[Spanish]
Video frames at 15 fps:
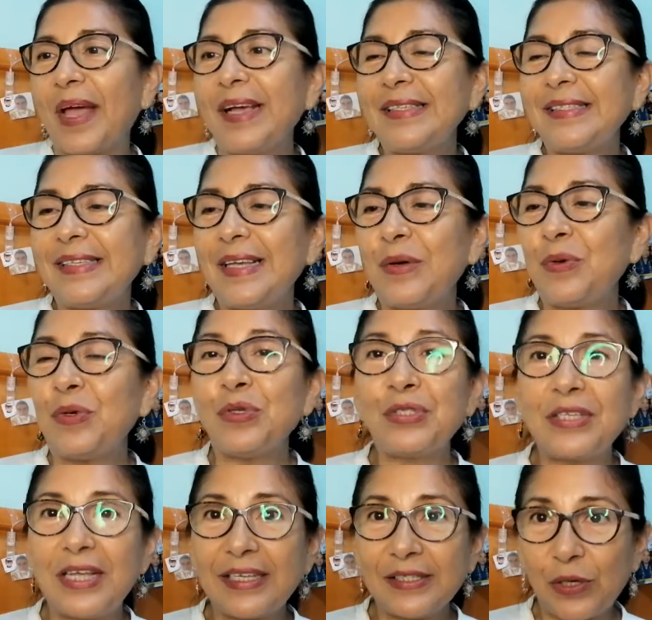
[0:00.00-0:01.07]
Hace
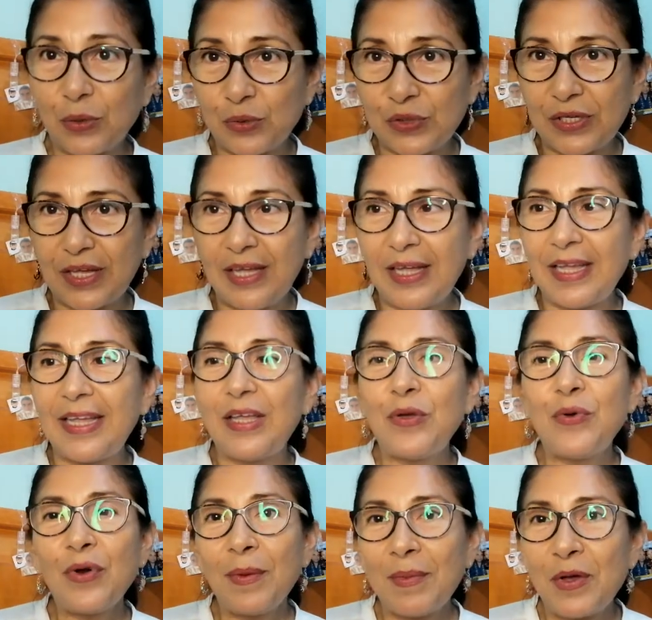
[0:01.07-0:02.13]
unos días lo usé
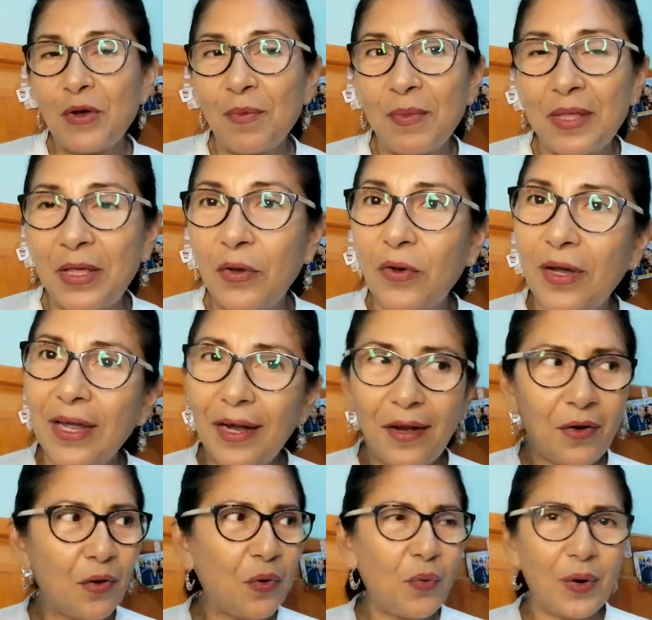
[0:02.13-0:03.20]
y un amigo me dijo, qué
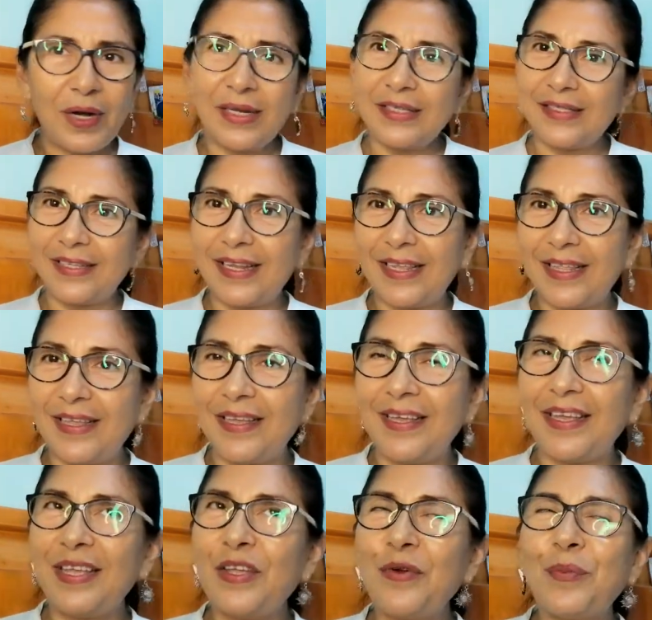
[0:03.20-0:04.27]
rico hueles. Y le
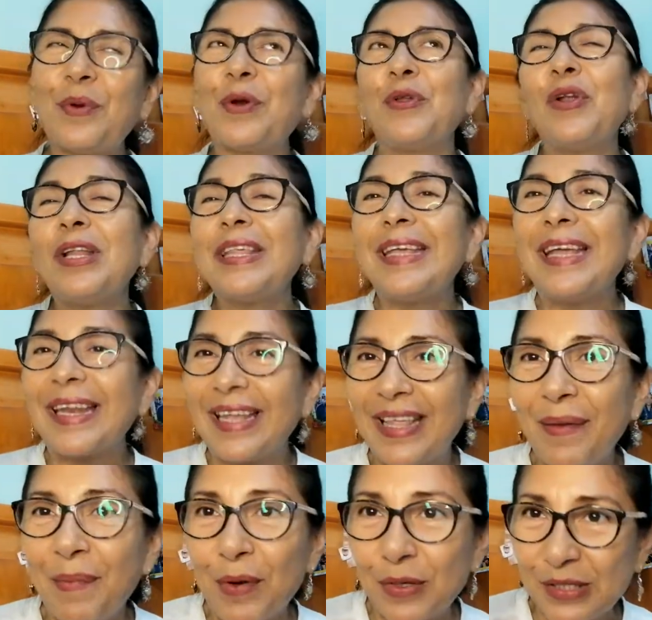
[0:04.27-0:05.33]
dije, y yo, bueno, no le dije
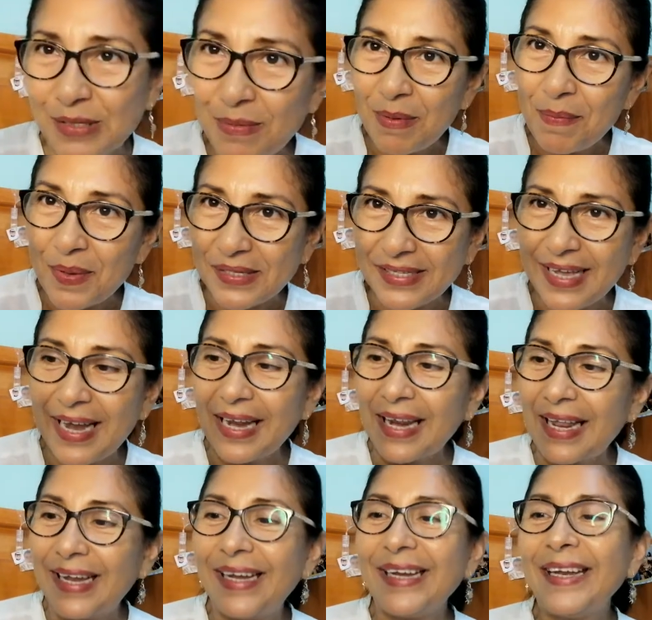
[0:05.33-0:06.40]
nada, pero me empecé a
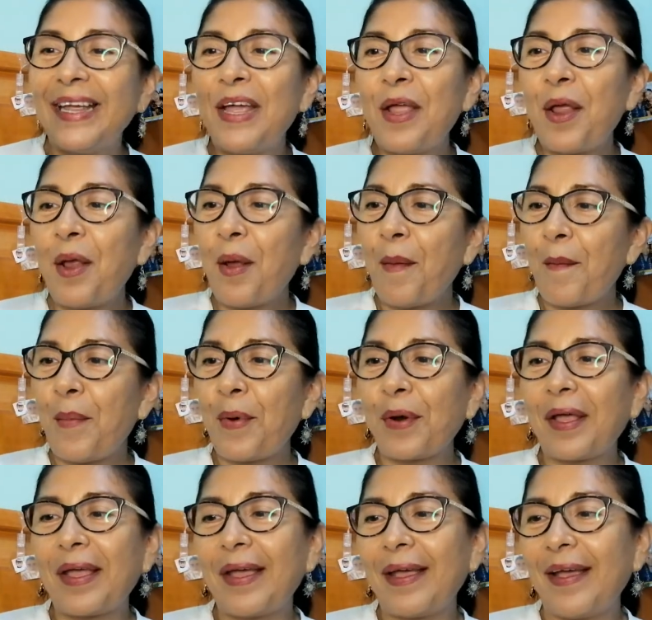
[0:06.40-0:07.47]
reír
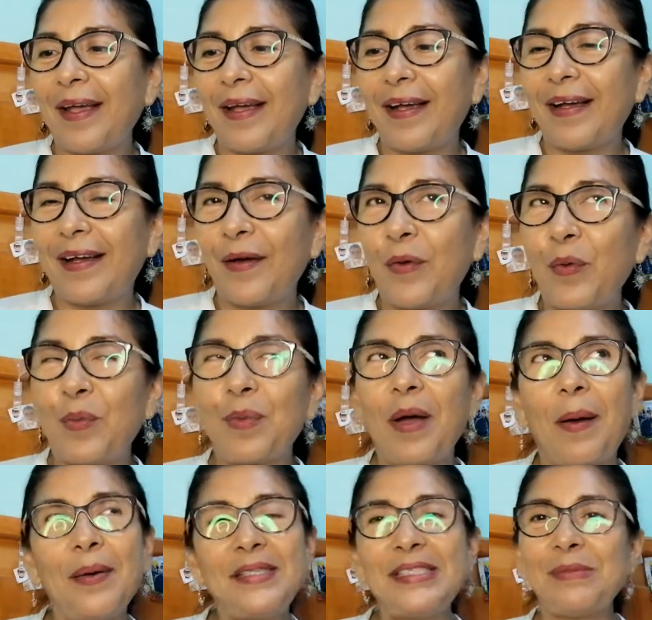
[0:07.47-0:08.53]
porque
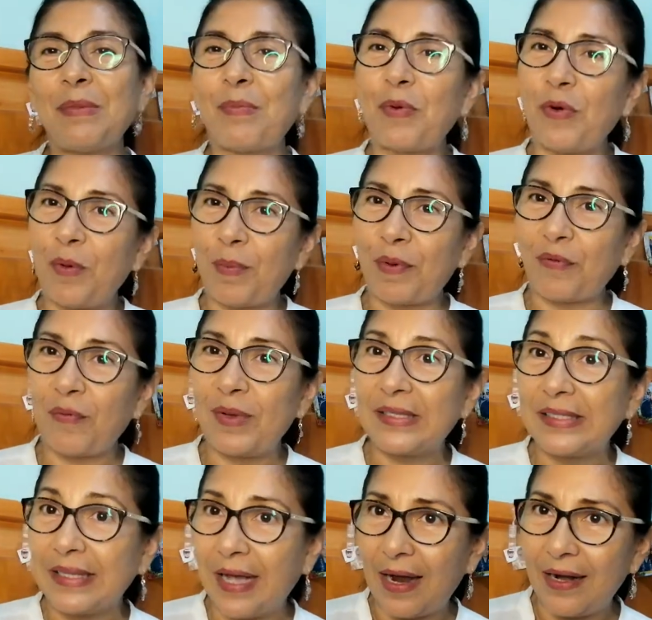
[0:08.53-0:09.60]
a veces me pongo
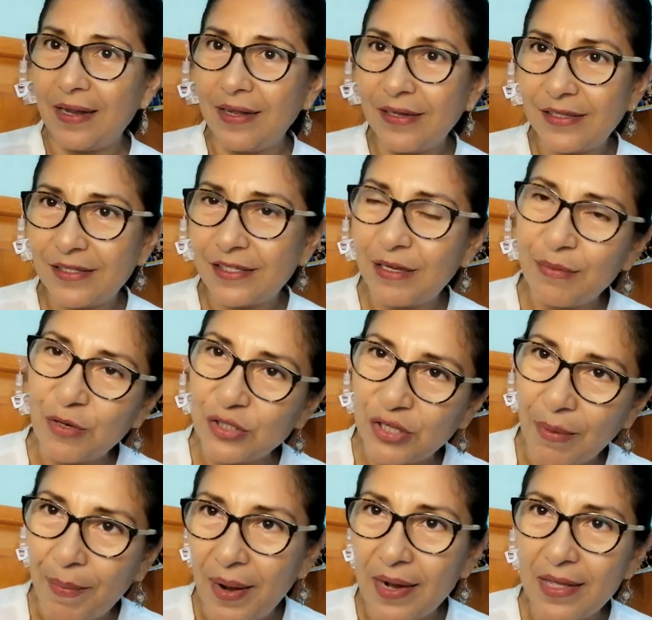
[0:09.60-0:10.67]
perfumes carísimos
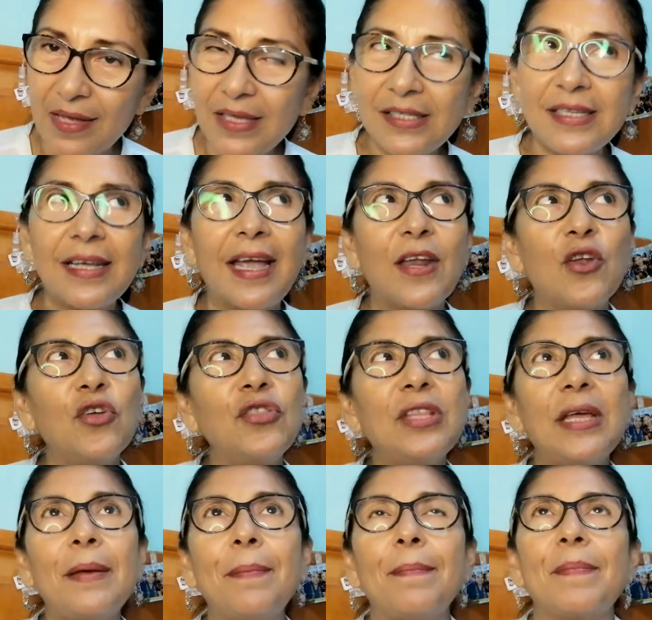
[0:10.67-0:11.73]
de París y que no
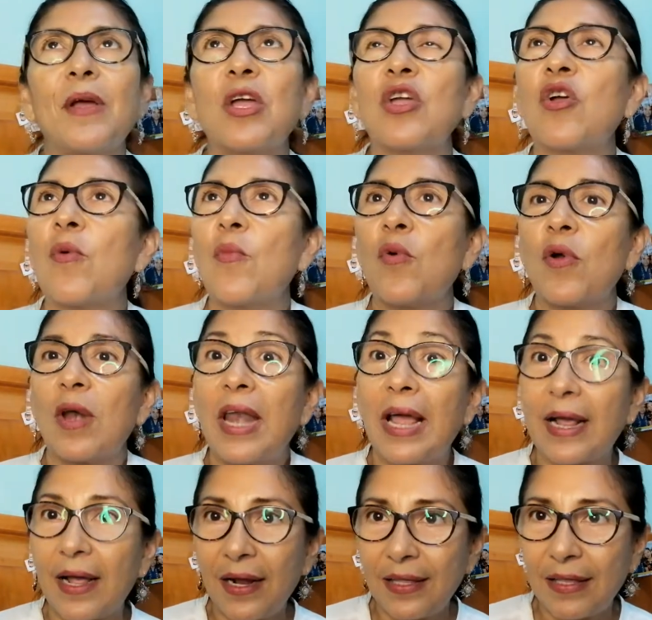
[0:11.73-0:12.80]
te, como
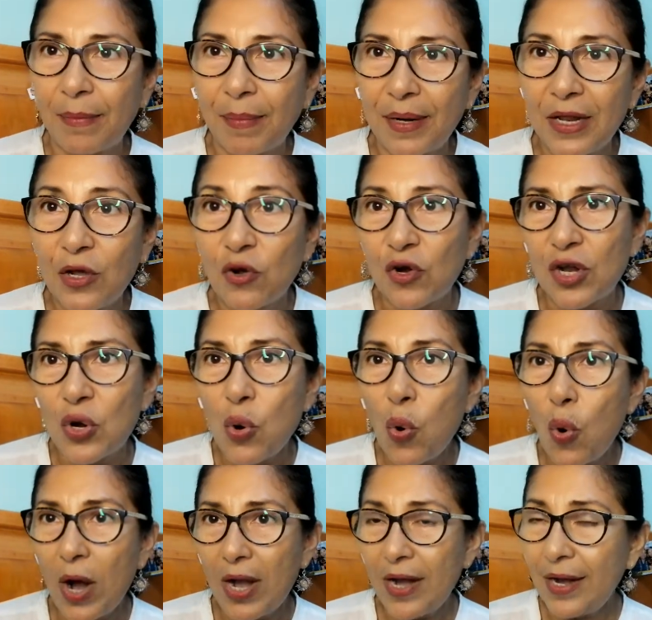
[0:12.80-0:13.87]
la caca del perico, ni
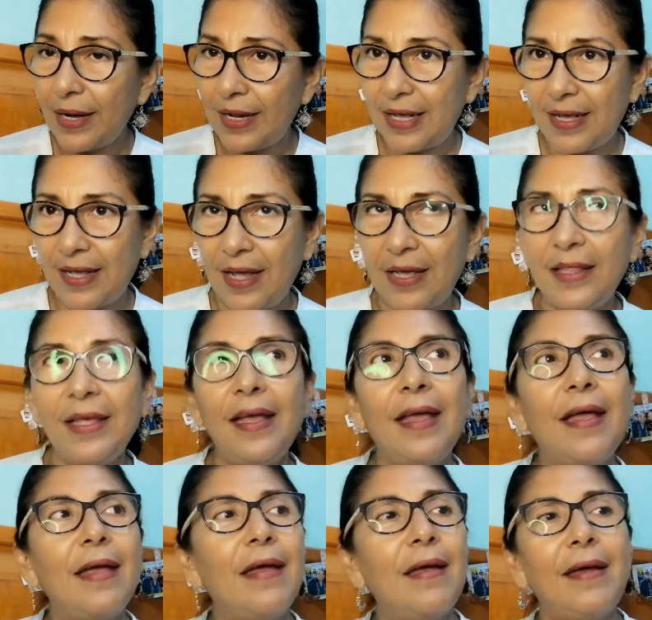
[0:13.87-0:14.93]
huele, ni
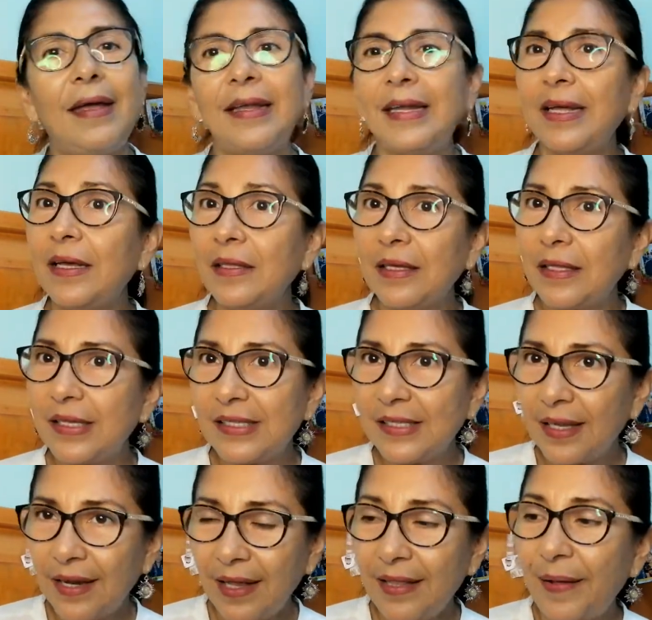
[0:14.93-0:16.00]
hiede, y nadie te
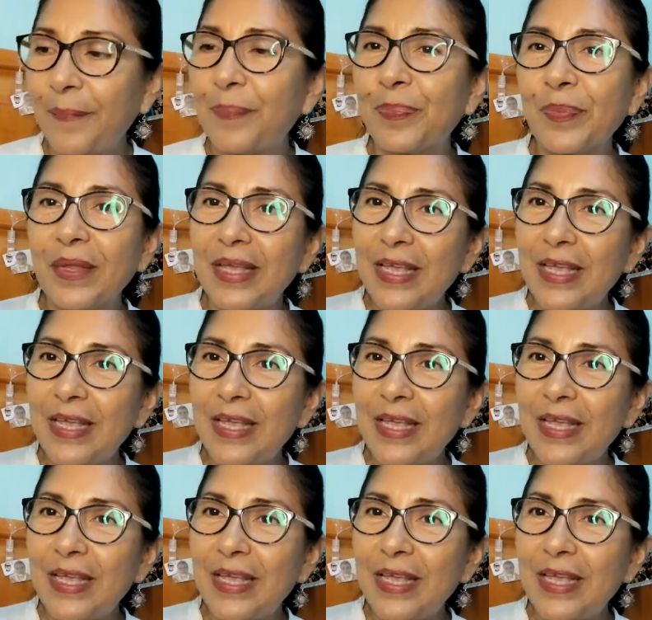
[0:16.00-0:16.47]
dice nada.